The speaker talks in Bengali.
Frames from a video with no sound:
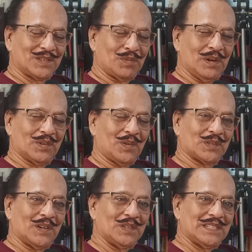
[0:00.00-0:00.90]
তোমার
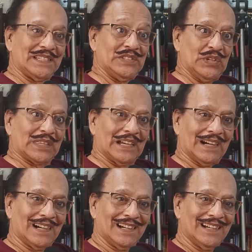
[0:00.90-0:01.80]
কথা হচ্ছে জেতা
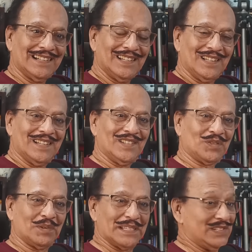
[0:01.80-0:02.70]

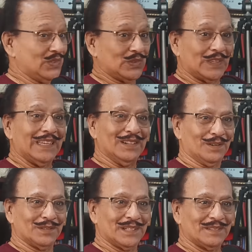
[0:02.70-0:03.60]
তোমাকে জিততেই
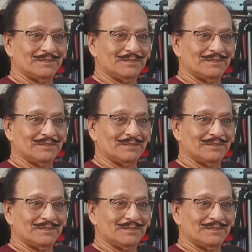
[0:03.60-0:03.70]
হবে